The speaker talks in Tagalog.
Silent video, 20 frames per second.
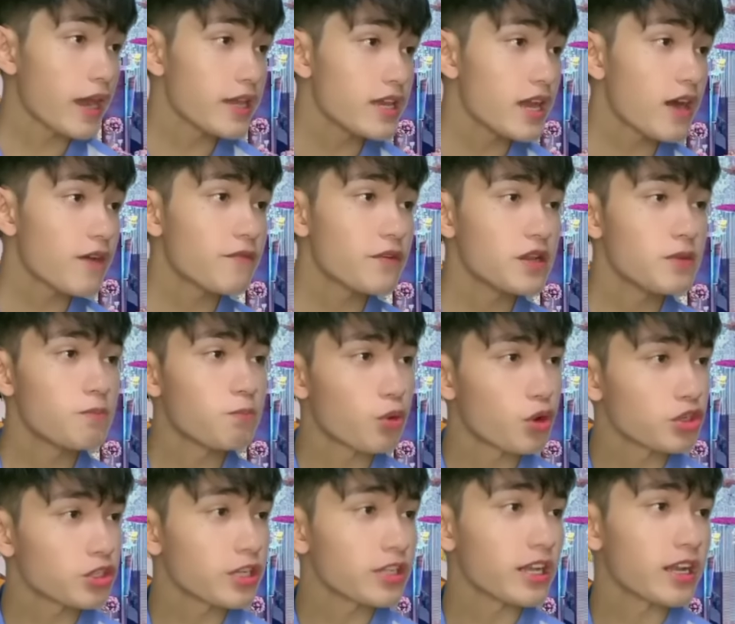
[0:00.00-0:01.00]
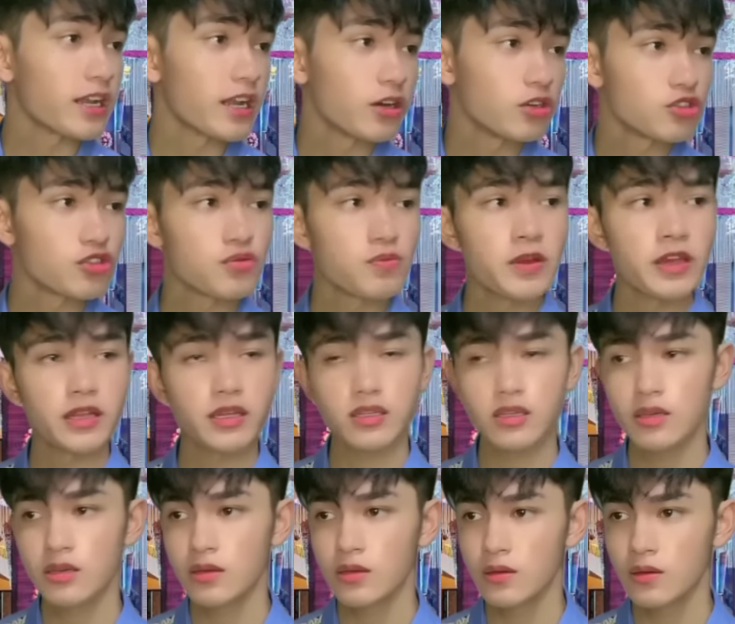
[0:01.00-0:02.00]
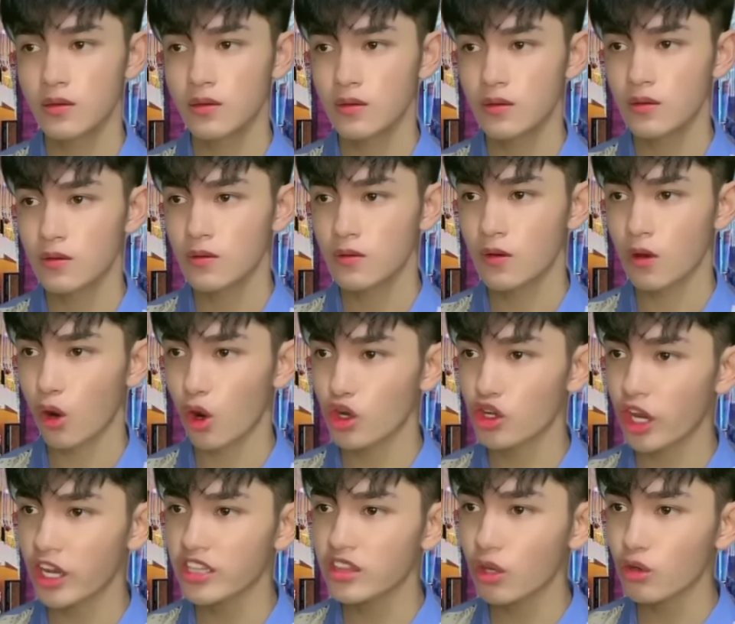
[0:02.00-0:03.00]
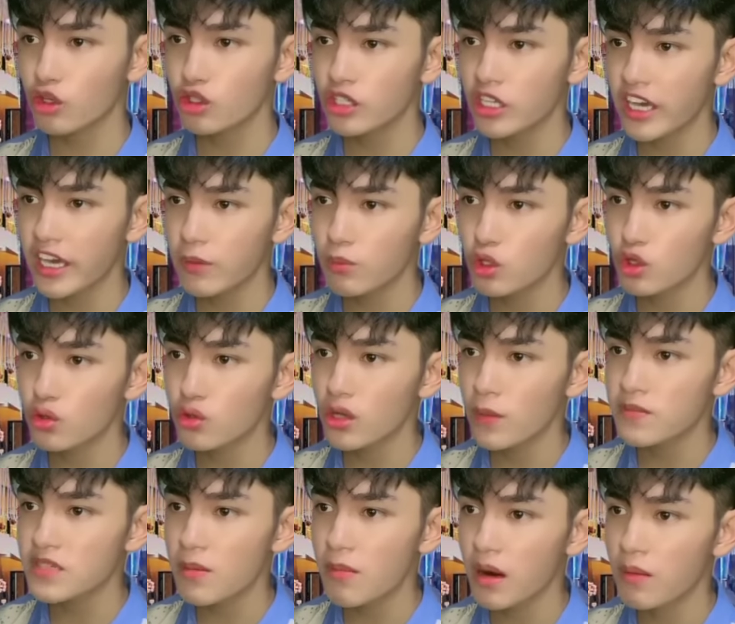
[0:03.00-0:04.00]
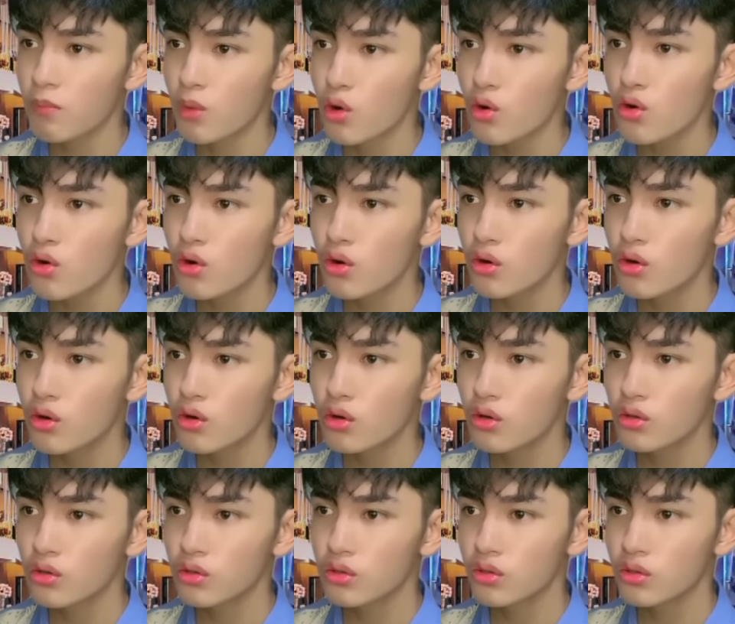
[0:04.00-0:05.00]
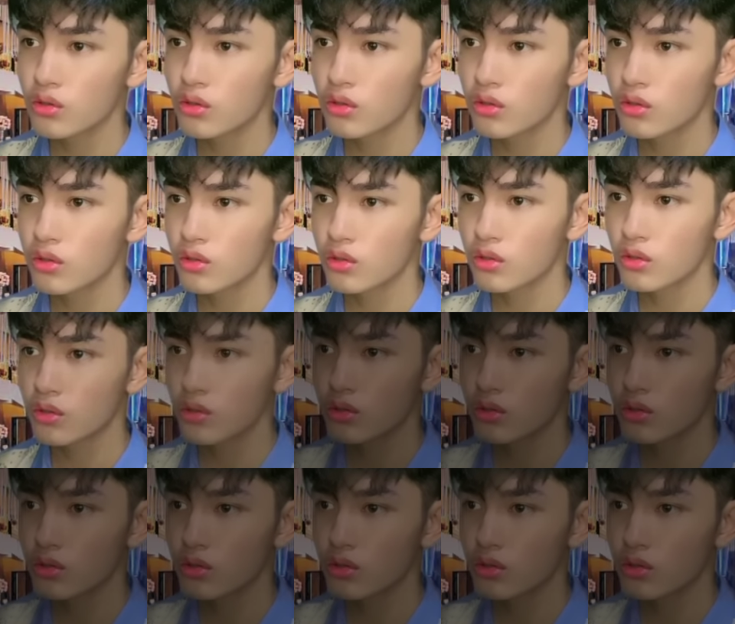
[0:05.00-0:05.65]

have an important announcement. Hoy, nakita ko yun nilagay mo ulam sa bag mo. Hindi yun ulam, cake yun!